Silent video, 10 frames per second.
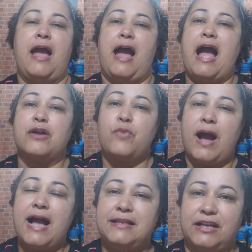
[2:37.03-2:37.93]
A
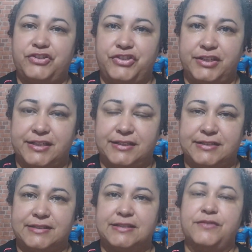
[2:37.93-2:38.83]
quarta
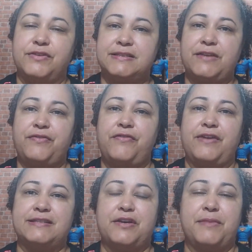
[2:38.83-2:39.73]
dica: se você for
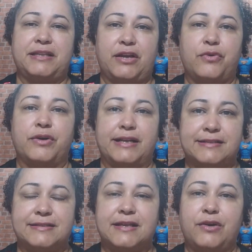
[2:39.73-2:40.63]
fazer uma
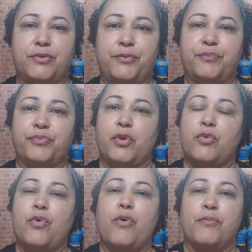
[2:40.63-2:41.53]
decoração
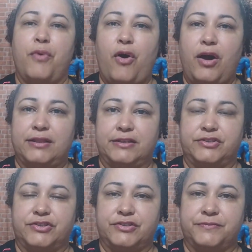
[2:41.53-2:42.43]
com
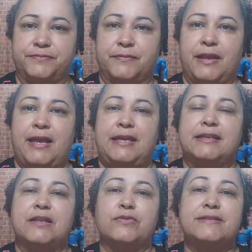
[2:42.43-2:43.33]
bolas,
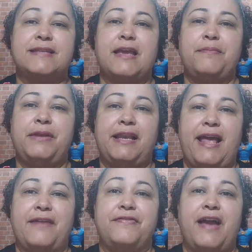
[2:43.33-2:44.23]
então sempre
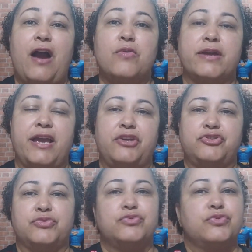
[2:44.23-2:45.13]
leve alguém
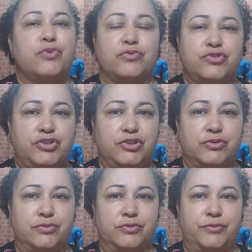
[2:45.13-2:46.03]
junto
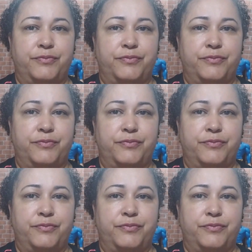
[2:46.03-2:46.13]
contigo,